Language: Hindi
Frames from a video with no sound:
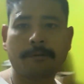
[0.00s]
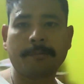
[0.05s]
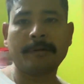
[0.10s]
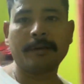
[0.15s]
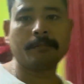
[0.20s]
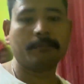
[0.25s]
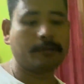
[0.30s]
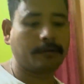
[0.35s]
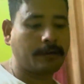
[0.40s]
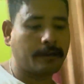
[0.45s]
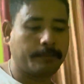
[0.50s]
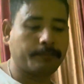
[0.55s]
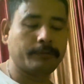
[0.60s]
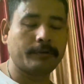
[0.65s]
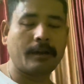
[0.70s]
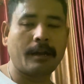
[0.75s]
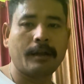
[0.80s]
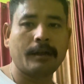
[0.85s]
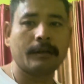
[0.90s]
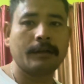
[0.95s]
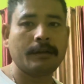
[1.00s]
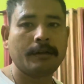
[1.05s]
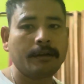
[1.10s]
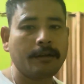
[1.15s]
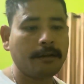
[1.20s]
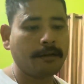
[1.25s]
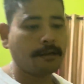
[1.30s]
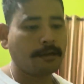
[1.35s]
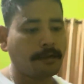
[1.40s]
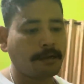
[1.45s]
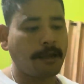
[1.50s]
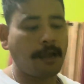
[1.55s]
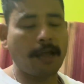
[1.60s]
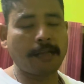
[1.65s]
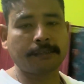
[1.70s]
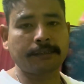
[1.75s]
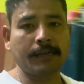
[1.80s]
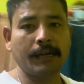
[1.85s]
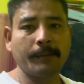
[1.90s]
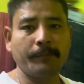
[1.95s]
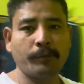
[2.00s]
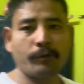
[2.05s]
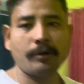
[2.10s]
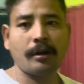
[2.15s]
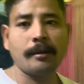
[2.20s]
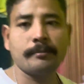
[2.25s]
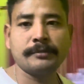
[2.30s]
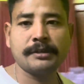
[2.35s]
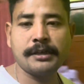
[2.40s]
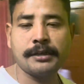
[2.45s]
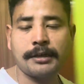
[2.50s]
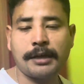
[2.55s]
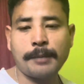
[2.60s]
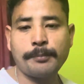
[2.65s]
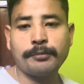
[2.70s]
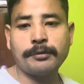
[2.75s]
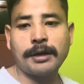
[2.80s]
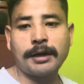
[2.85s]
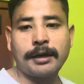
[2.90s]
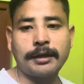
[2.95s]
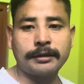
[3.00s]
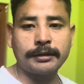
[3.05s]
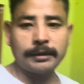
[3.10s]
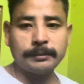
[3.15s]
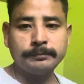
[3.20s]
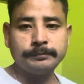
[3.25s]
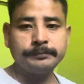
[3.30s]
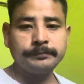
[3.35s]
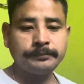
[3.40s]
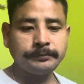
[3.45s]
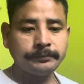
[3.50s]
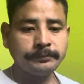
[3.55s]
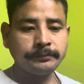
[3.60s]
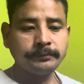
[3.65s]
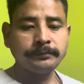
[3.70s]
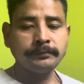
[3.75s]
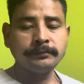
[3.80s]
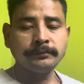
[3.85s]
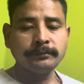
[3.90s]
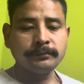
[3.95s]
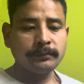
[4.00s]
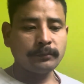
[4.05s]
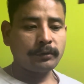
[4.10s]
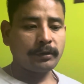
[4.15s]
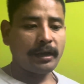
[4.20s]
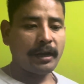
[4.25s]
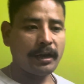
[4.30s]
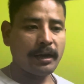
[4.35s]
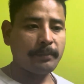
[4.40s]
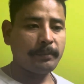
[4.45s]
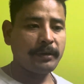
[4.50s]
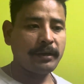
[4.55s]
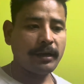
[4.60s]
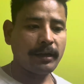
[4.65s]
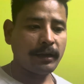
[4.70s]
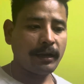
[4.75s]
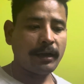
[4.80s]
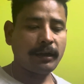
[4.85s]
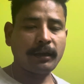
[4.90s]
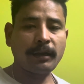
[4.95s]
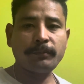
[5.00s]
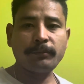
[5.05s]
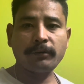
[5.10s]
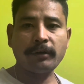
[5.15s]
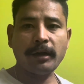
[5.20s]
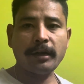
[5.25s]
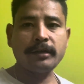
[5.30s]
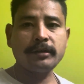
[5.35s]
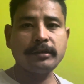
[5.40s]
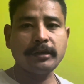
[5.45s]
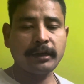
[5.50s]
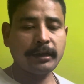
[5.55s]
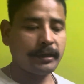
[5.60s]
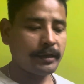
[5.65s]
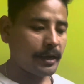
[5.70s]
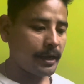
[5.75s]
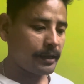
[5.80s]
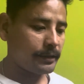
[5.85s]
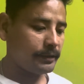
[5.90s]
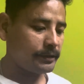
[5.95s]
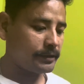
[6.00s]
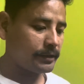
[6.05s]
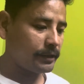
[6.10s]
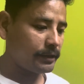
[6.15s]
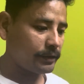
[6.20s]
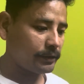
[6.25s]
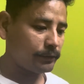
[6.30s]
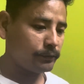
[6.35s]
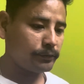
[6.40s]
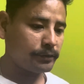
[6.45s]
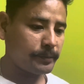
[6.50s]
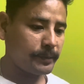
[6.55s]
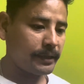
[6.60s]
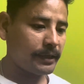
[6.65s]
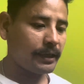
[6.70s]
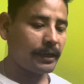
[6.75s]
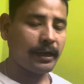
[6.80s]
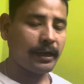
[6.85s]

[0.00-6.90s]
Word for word: अभी हम लोग का पूरा आज का प्रोग्राम दिन का पूरा ख़त्म खाना पीना खा के पूरा इंजॉय किया दिचन ने तो कुछ भी नहीं